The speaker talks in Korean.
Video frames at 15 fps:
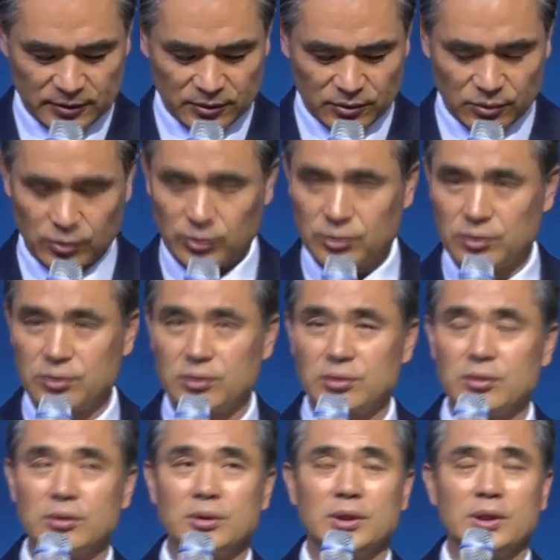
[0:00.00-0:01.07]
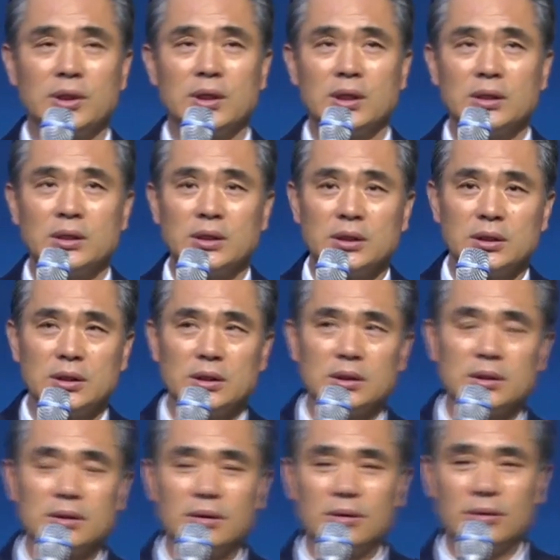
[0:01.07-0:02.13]
어떤 인간이
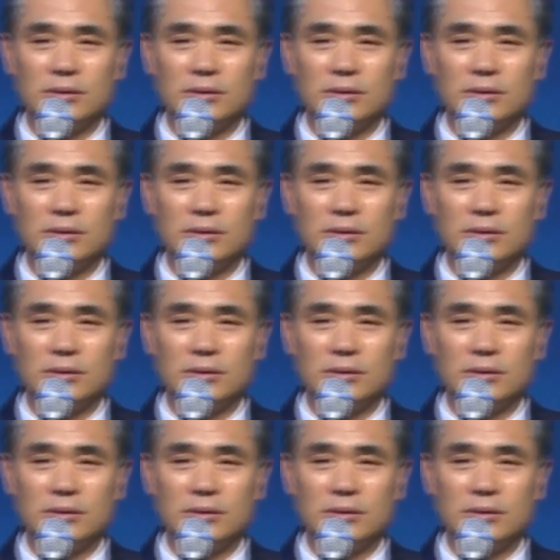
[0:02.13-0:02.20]
어,